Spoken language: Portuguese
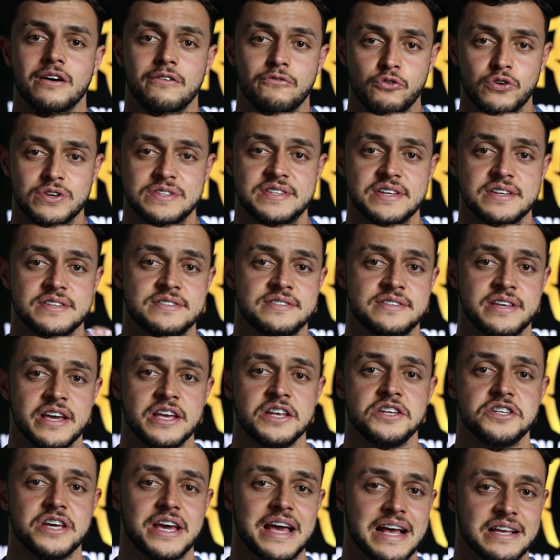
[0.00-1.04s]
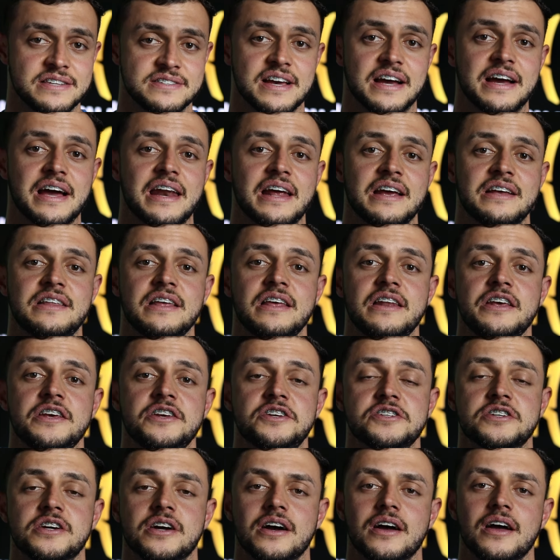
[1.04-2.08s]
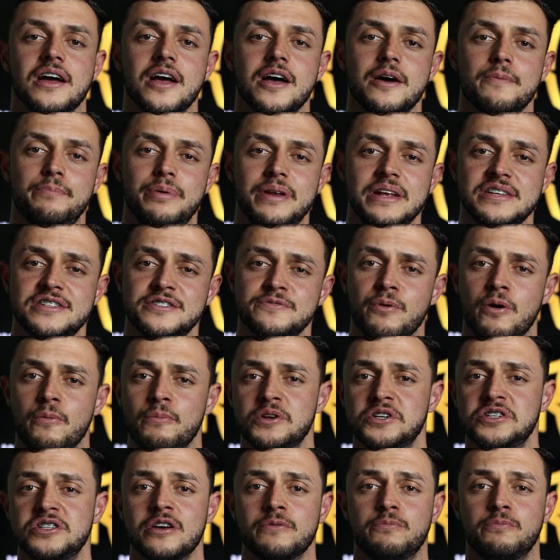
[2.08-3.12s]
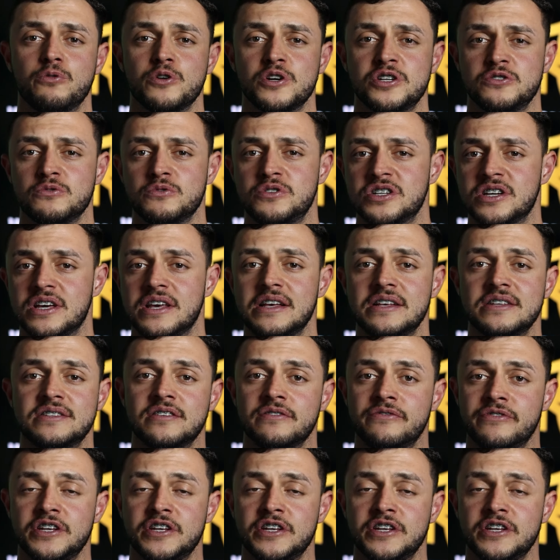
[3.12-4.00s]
Você sente essa característica principalmente depois de uns 15,